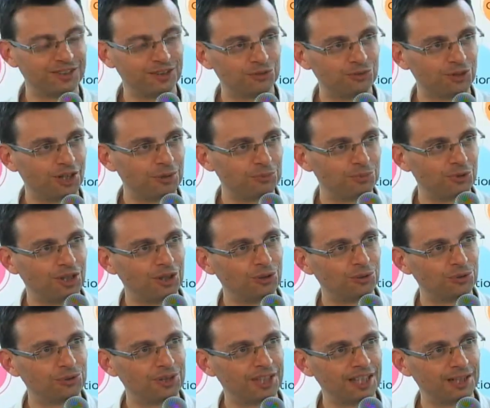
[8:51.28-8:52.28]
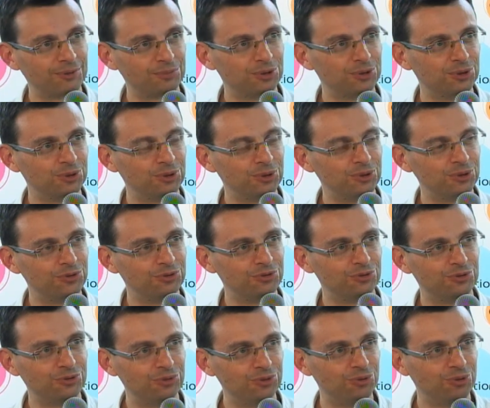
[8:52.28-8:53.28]
de voir un peu à long terme, euh, le
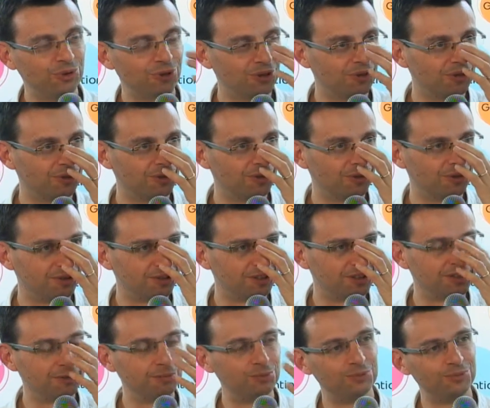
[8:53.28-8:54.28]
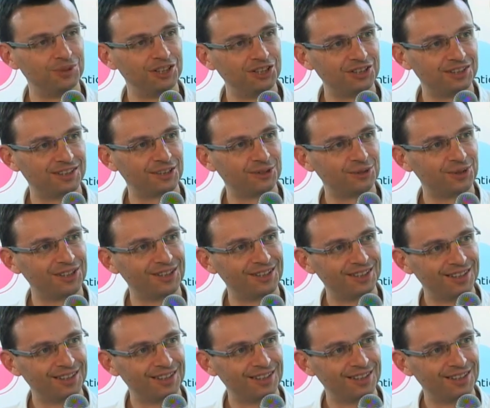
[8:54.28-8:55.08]
futur euh, d'Easy Publish, c'est quoi